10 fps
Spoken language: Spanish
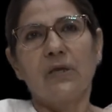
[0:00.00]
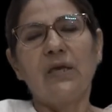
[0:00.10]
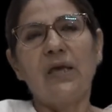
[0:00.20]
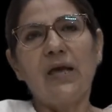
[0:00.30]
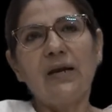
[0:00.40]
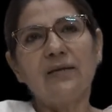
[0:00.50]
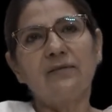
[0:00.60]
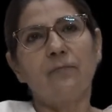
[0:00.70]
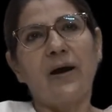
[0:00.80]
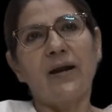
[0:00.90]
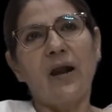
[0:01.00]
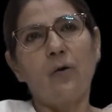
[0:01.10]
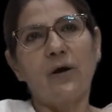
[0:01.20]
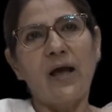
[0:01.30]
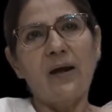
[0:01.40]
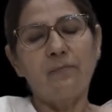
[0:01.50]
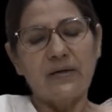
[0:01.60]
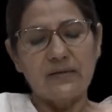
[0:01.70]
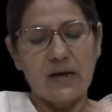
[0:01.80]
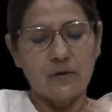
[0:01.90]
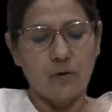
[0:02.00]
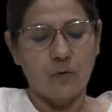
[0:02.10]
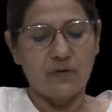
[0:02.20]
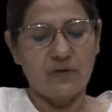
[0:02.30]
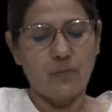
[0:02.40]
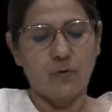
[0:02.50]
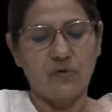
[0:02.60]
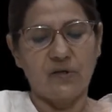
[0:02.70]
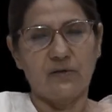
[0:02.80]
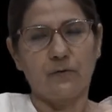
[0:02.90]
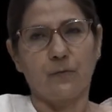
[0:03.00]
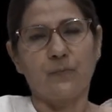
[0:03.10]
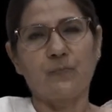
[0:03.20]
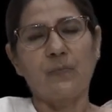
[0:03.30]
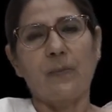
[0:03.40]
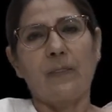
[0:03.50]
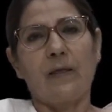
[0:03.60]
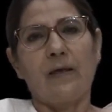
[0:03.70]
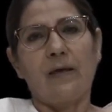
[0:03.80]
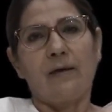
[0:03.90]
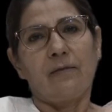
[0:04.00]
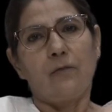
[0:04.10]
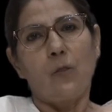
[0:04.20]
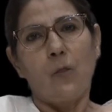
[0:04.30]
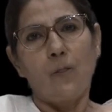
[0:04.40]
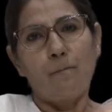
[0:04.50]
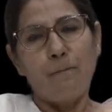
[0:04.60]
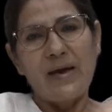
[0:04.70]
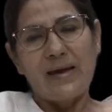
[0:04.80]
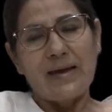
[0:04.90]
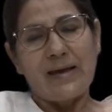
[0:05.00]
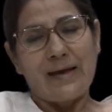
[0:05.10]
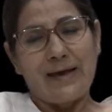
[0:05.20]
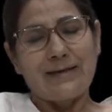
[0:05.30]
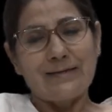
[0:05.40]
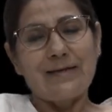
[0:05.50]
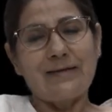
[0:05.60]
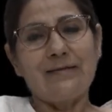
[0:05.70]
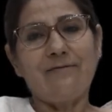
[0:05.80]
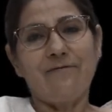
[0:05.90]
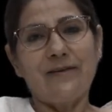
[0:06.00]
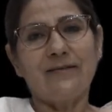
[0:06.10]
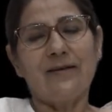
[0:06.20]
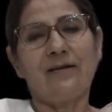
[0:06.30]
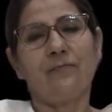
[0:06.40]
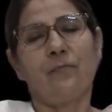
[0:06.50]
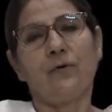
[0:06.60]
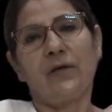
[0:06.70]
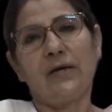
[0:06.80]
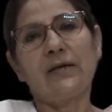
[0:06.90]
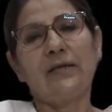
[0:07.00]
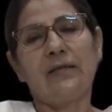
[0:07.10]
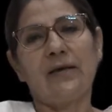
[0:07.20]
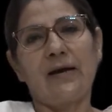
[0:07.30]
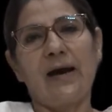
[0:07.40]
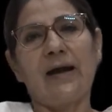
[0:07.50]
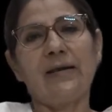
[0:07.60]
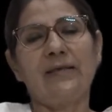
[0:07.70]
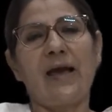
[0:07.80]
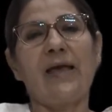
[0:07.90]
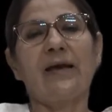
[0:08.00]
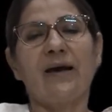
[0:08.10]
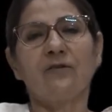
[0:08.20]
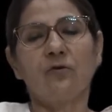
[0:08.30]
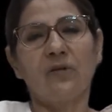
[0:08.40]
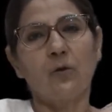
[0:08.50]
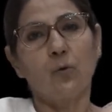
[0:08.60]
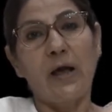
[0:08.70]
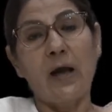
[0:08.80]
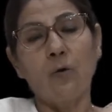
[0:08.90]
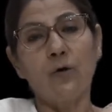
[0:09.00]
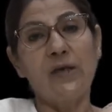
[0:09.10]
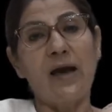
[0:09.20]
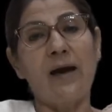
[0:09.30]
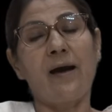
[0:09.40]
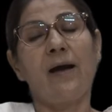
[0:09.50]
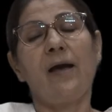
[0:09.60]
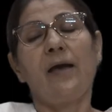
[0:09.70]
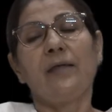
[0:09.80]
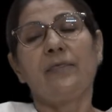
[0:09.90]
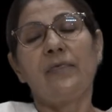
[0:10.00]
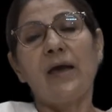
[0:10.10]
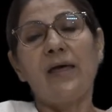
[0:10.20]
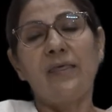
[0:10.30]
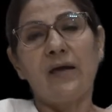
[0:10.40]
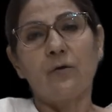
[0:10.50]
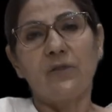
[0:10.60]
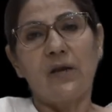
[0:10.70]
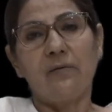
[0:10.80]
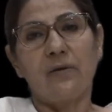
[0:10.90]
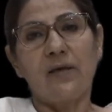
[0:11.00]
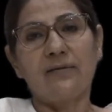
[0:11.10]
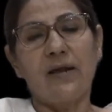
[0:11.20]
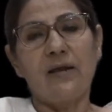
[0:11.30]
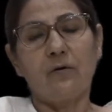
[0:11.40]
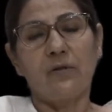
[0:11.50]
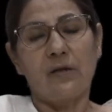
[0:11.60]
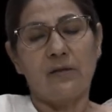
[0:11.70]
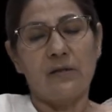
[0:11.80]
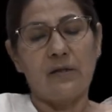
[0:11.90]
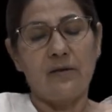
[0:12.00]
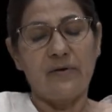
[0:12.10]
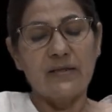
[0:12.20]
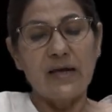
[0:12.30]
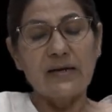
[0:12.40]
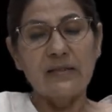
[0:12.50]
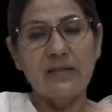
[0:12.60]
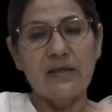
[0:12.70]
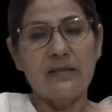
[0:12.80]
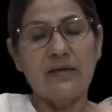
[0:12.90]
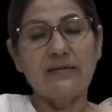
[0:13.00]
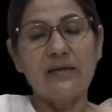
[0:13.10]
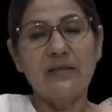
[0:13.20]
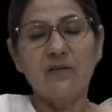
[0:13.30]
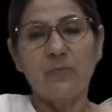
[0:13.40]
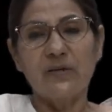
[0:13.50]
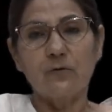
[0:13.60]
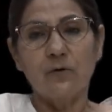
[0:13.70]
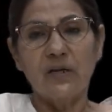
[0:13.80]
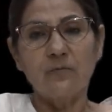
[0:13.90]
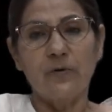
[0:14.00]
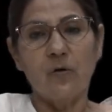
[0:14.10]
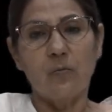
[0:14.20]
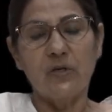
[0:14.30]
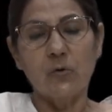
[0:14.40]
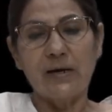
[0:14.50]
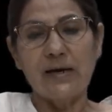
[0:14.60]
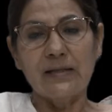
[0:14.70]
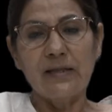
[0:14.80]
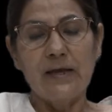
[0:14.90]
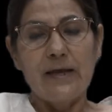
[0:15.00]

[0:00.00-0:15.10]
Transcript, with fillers: ¿Quiénes van a lograr pasar todo este proceso? Mm, es, es, difícil poder llegar, ya hay casos en Durango, ya, ya, dieron ya salieron en libertad de 300 personas, pero en Michoacán